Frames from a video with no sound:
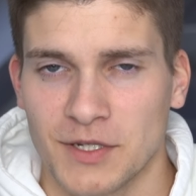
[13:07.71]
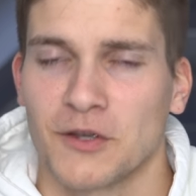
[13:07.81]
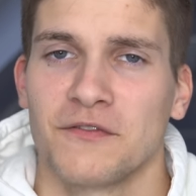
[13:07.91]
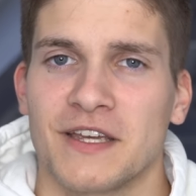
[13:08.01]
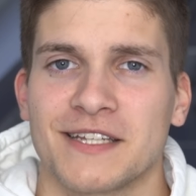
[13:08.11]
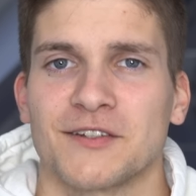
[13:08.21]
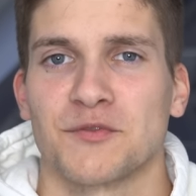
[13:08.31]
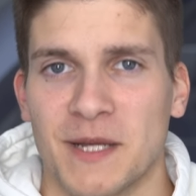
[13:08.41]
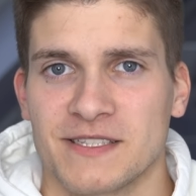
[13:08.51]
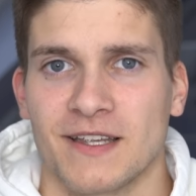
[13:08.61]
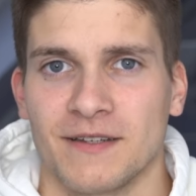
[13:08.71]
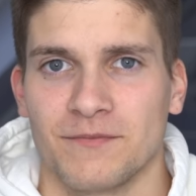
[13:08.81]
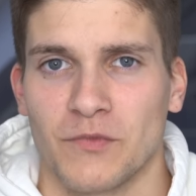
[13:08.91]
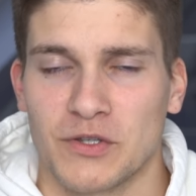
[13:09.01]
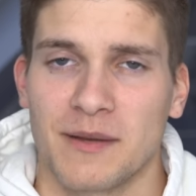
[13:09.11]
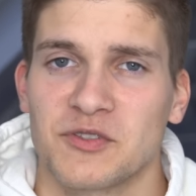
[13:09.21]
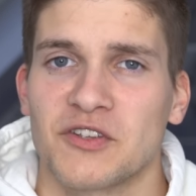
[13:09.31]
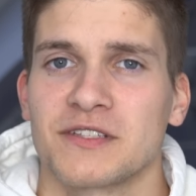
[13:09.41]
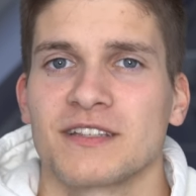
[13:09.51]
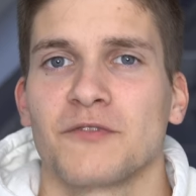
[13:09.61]
Da können wir echt gespannt sein. Und damit
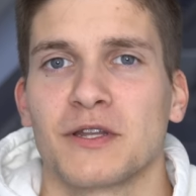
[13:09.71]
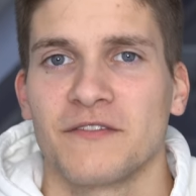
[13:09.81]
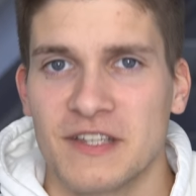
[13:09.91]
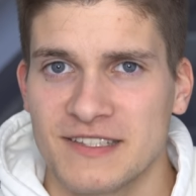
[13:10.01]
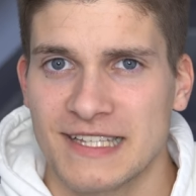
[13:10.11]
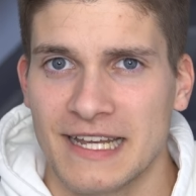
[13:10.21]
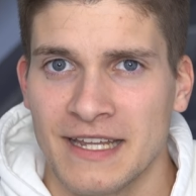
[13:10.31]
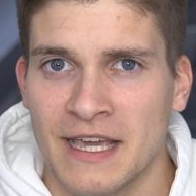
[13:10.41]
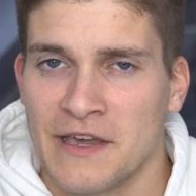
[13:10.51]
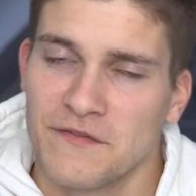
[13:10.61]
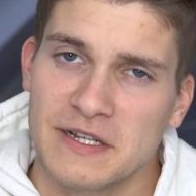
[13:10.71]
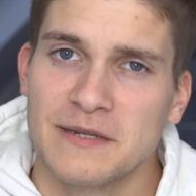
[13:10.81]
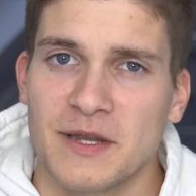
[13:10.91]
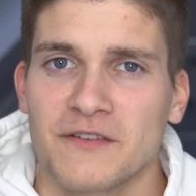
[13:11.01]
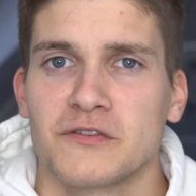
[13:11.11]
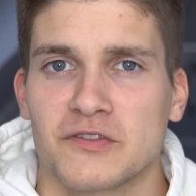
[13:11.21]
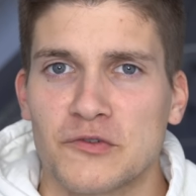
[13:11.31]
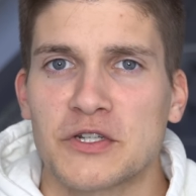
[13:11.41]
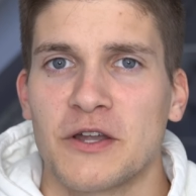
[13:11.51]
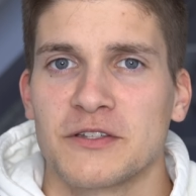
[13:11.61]
soll es das heute gewesen sein. Vielen lieben Dank fürs
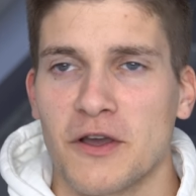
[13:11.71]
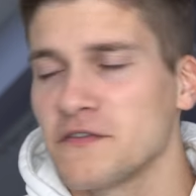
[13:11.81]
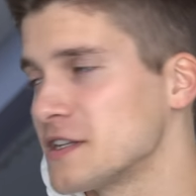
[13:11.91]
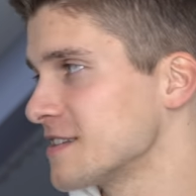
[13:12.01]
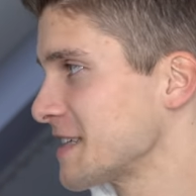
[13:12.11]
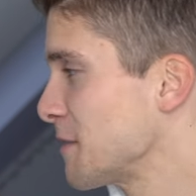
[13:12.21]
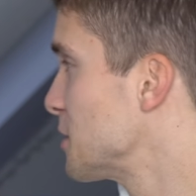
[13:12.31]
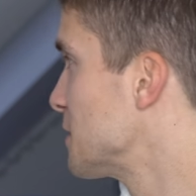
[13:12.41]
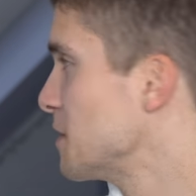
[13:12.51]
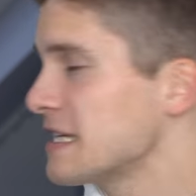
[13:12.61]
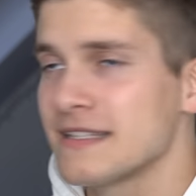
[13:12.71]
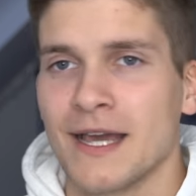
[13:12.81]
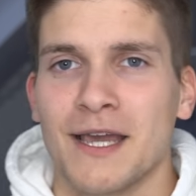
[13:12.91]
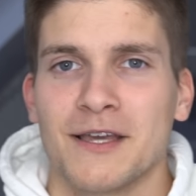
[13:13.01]
Zuschauen. Ich hoffe, das ging mit dem Licht.